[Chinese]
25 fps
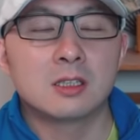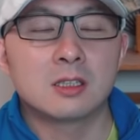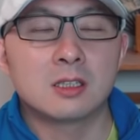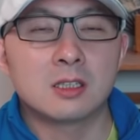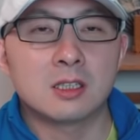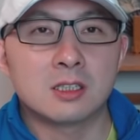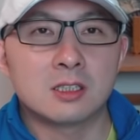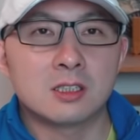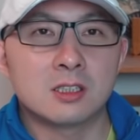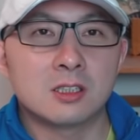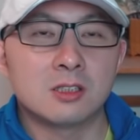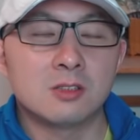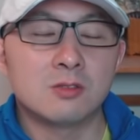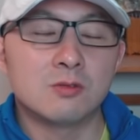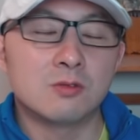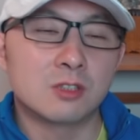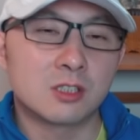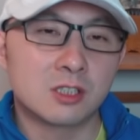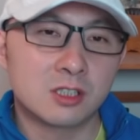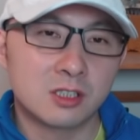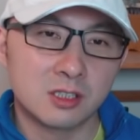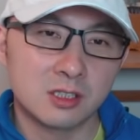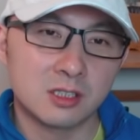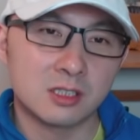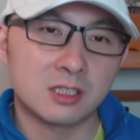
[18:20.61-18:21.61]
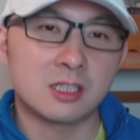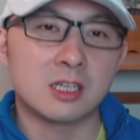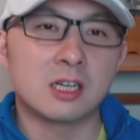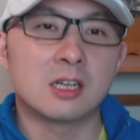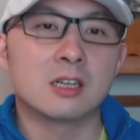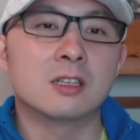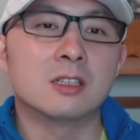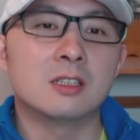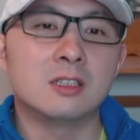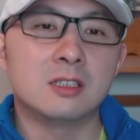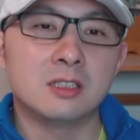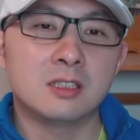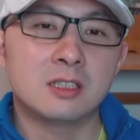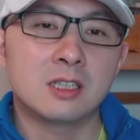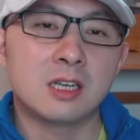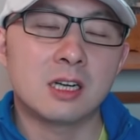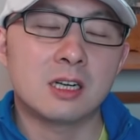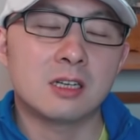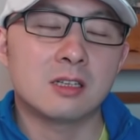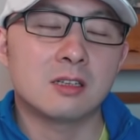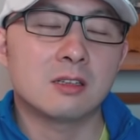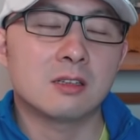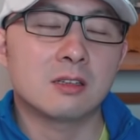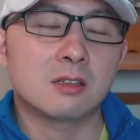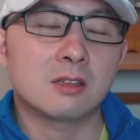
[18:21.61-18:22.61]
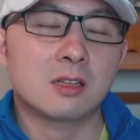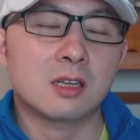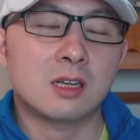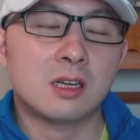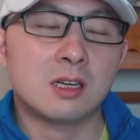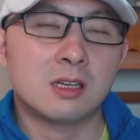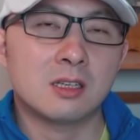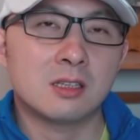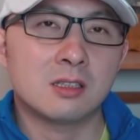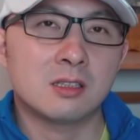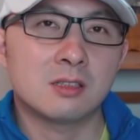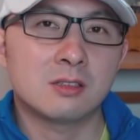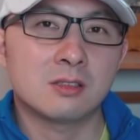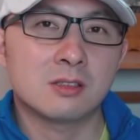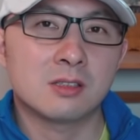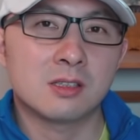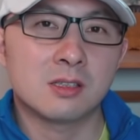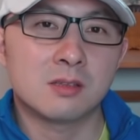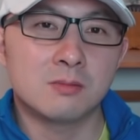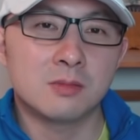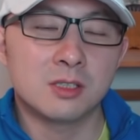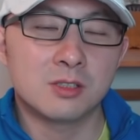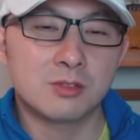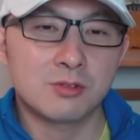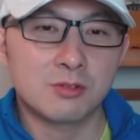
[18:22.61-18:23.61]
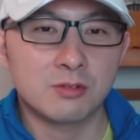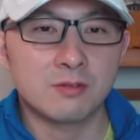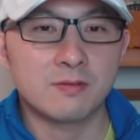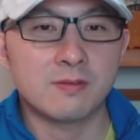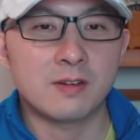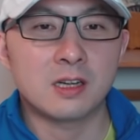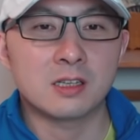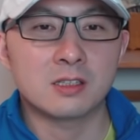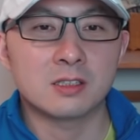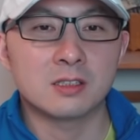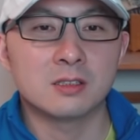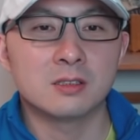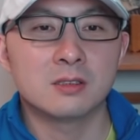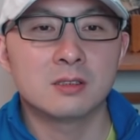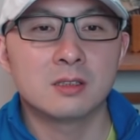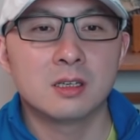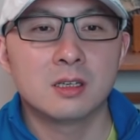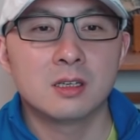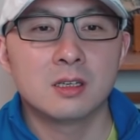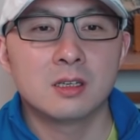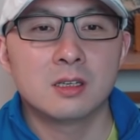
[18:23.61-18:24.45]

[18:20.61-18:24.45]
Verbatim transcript: 但是呢，我设想了一下，它要怎么去发生？